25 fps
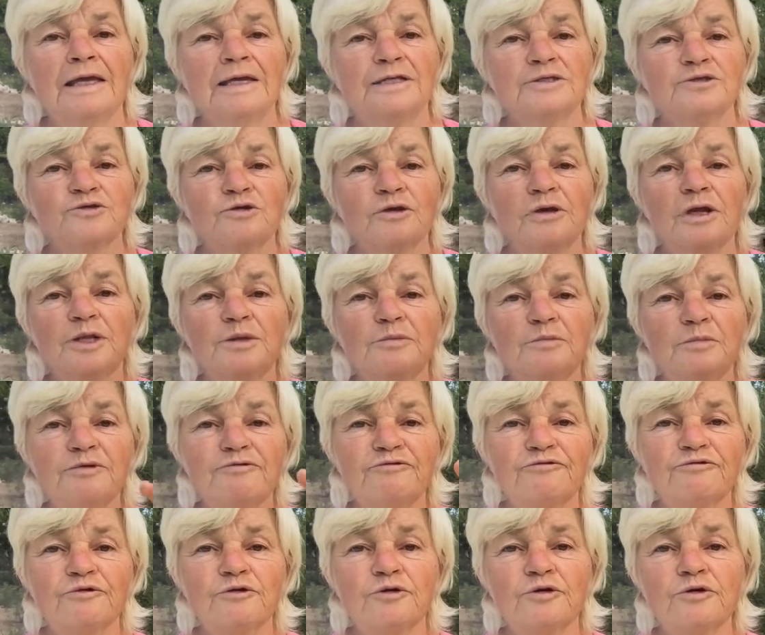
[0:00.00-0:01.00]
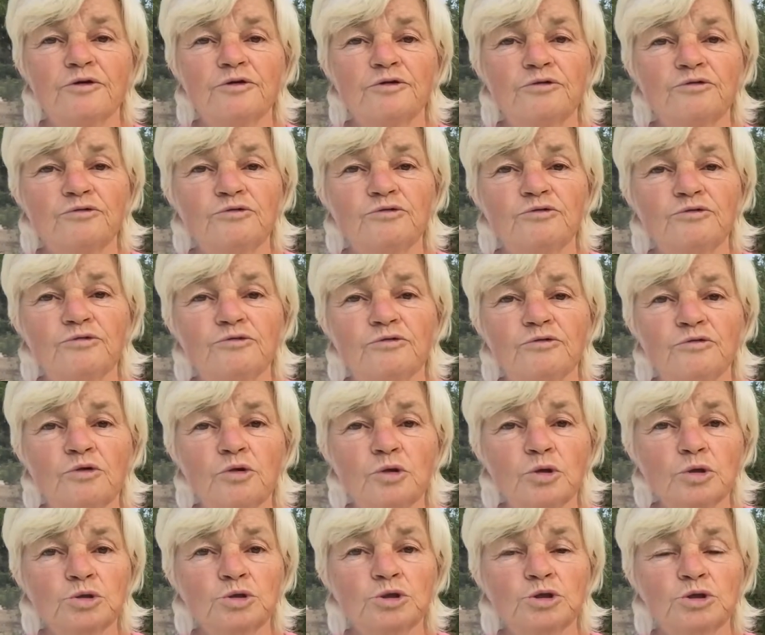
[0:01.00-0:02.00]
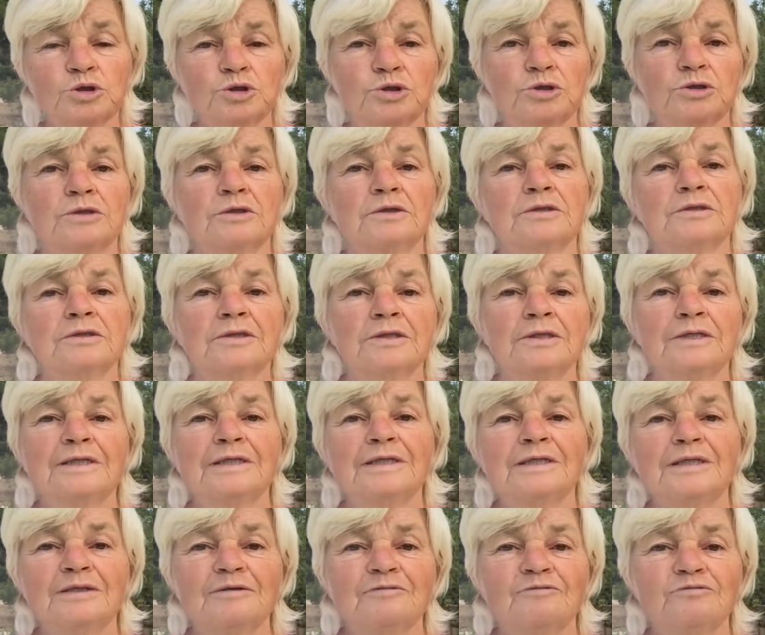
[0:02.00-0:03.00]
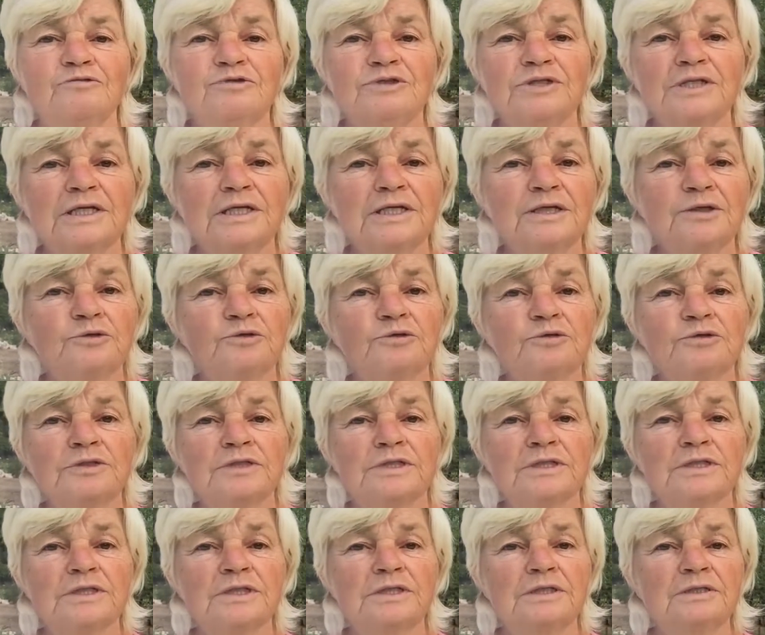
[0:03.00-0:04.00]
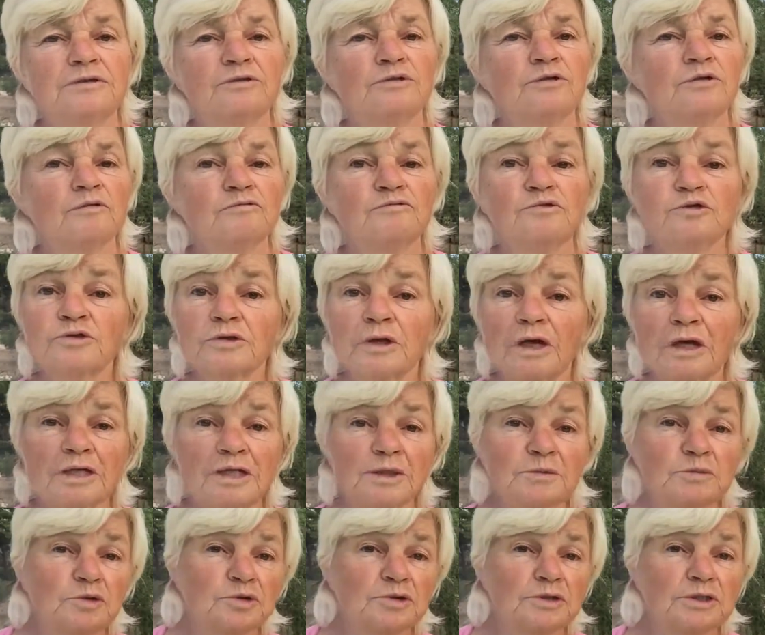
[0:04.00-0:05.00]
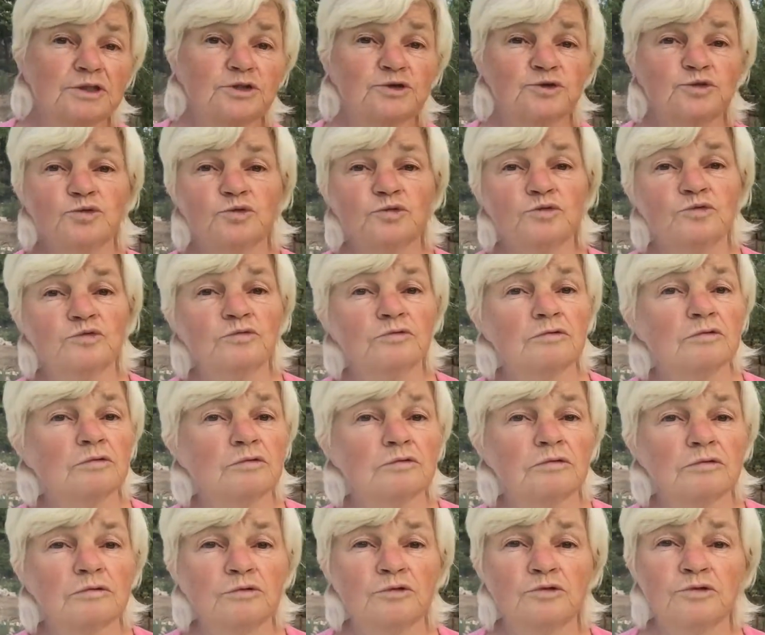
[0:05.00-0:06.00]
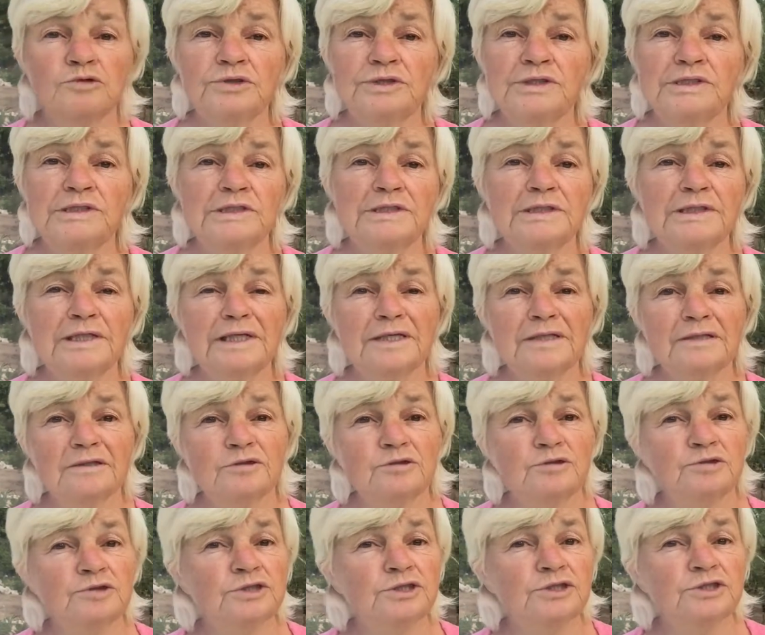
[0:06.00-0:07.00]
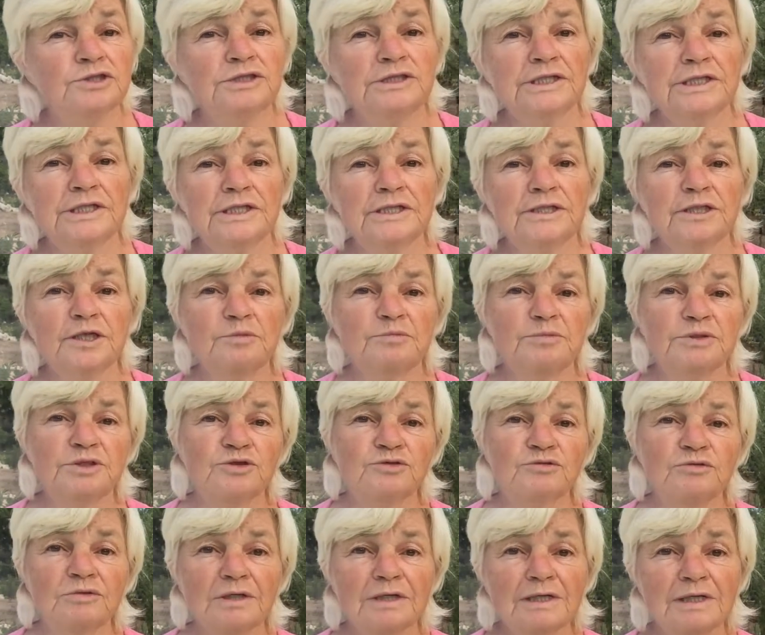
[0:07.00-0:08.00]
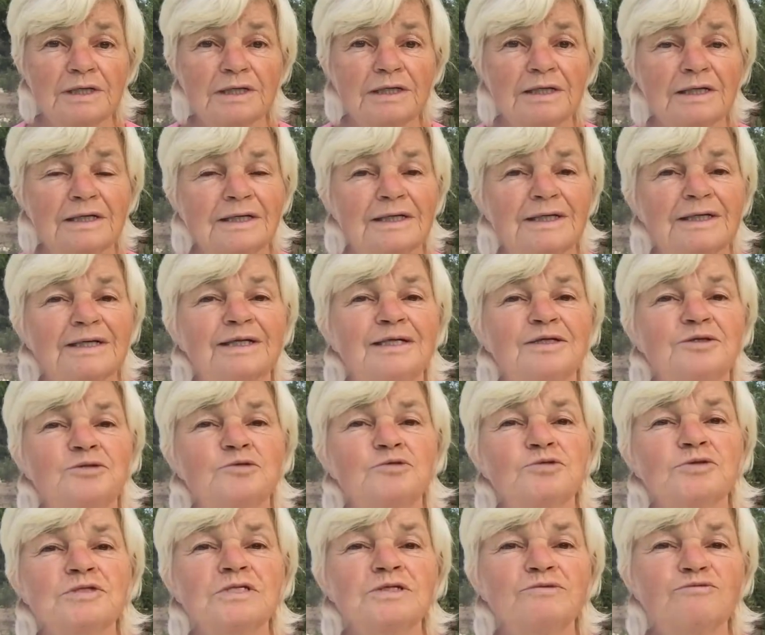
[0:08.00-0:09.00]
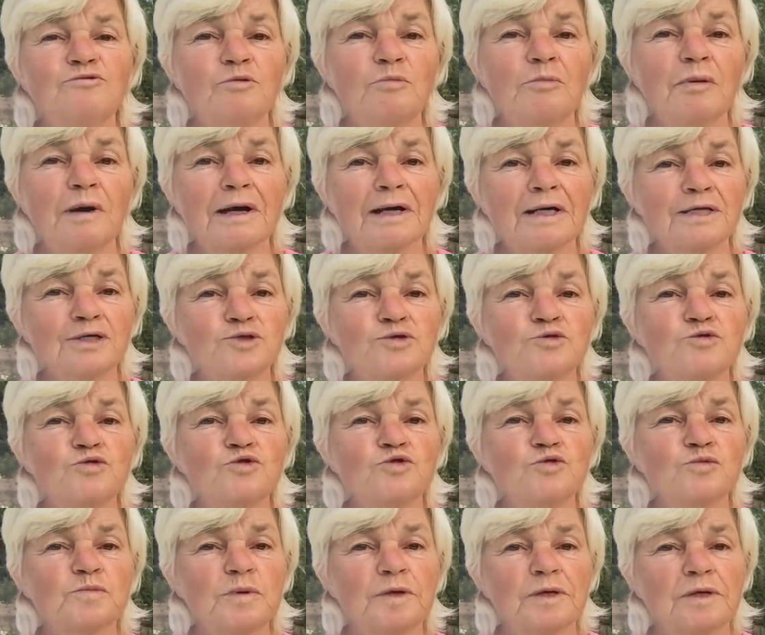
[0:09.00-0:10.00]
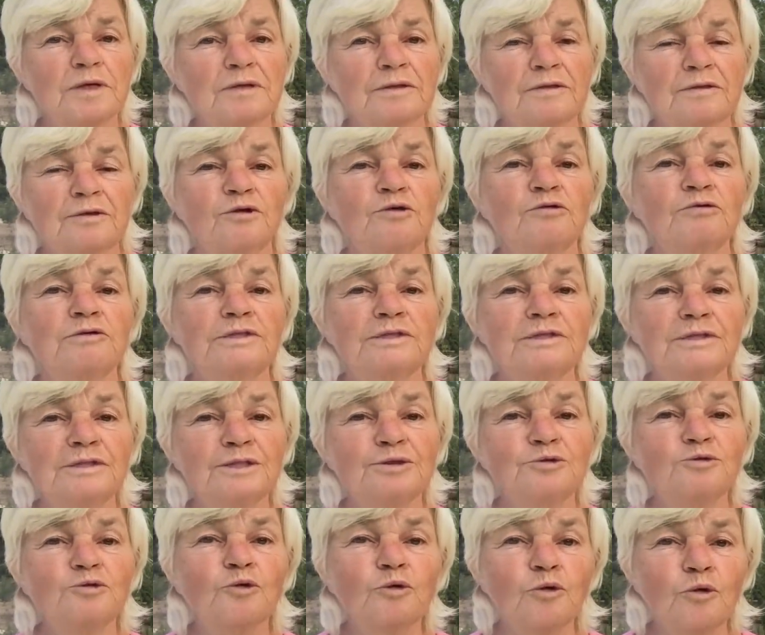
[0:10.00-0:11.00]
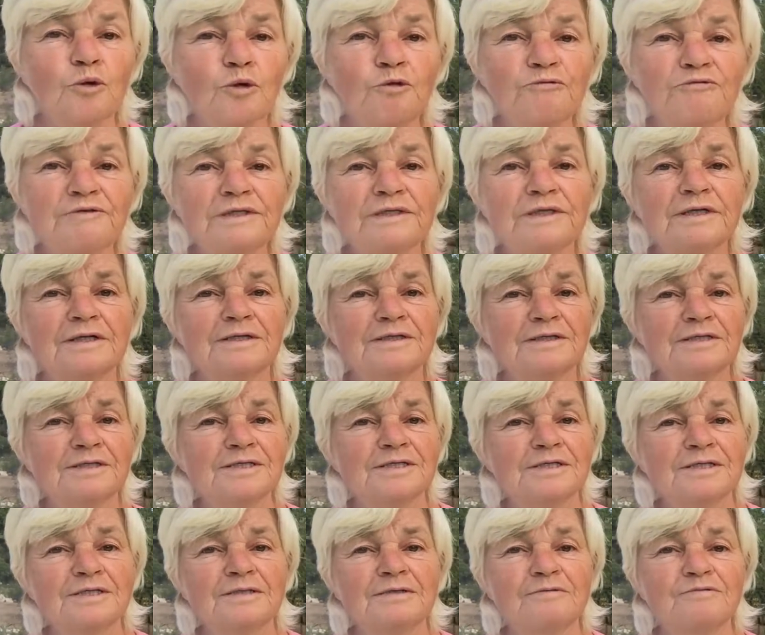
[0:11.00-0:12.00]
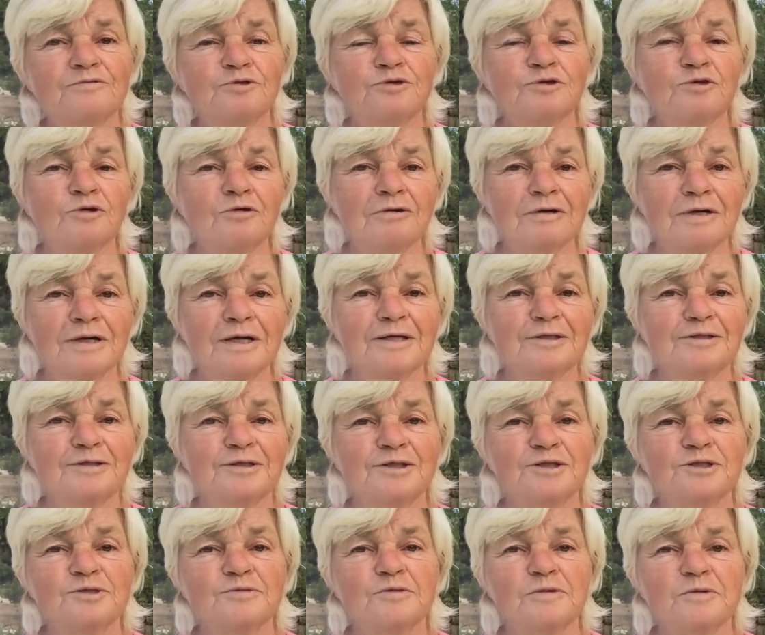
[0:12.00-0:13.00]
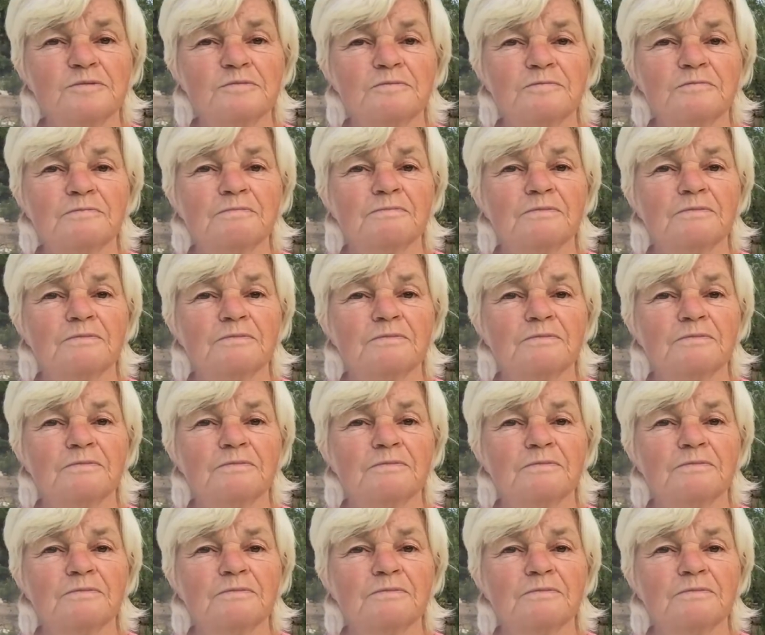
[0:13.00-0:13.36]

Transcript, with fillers: Et sur la demi-feuille de gauche, vous allez noter dans votre alimentation euh, quotidienne, habituelle, tout ce qui vous paraît suspect dans l'idée de revitaliser votre organisme.